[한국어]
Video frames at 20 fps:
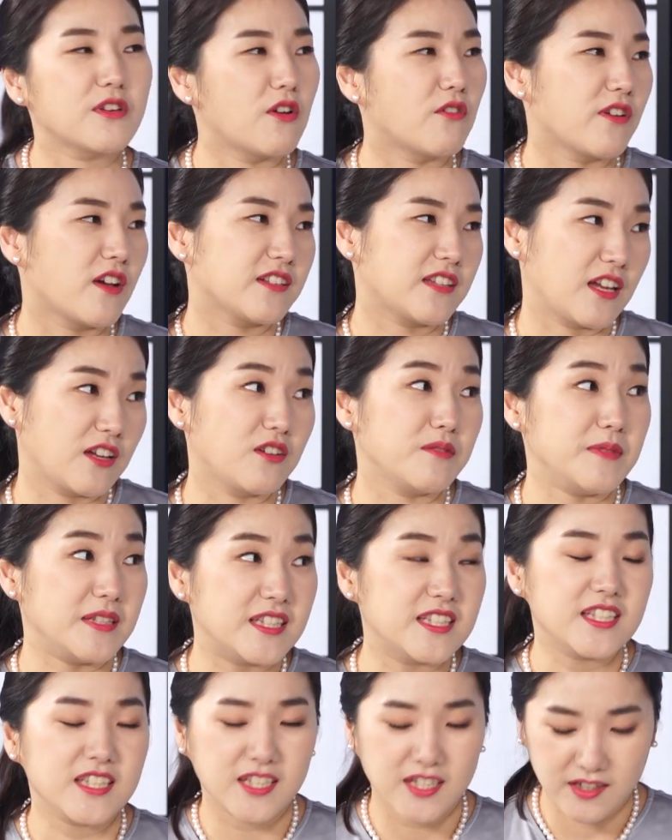영향을 당연히
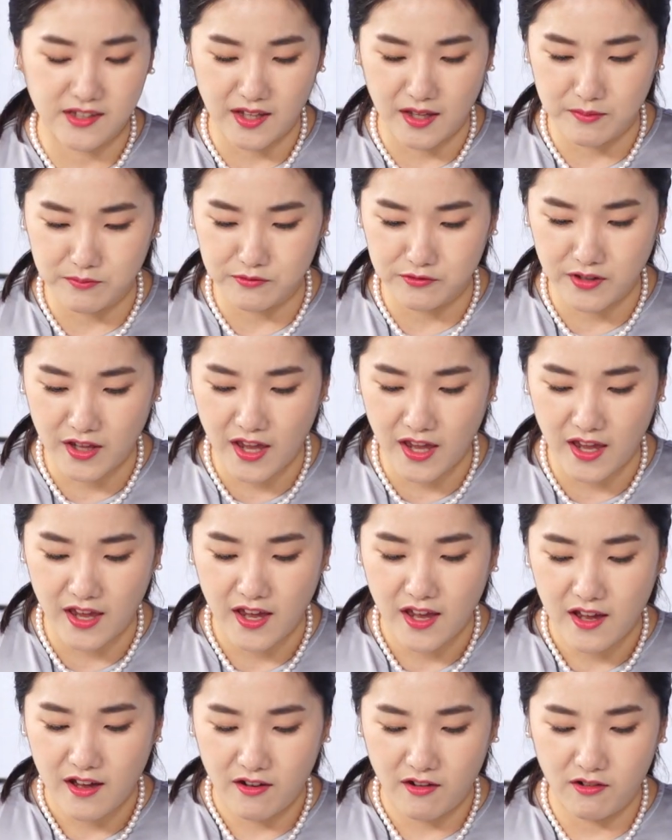미치기 때문에
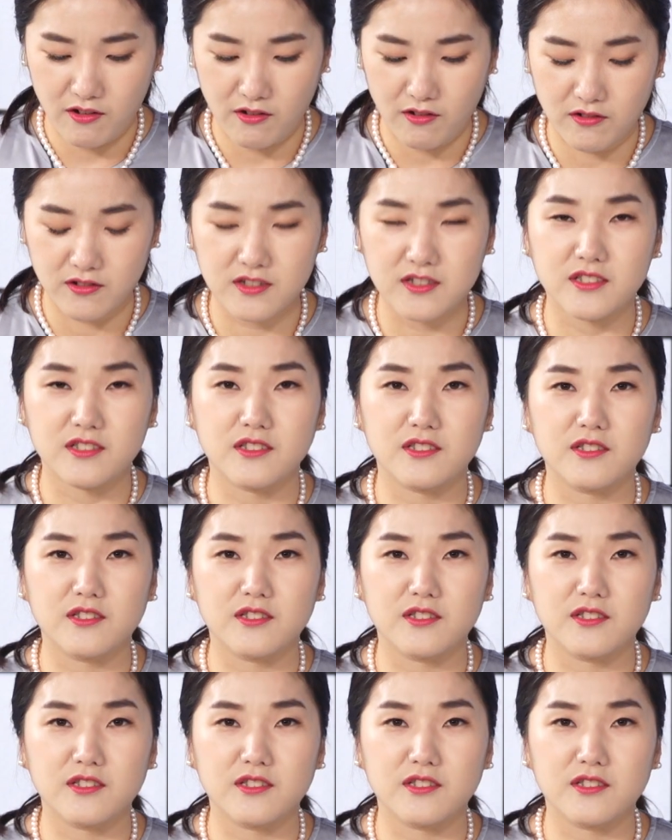어그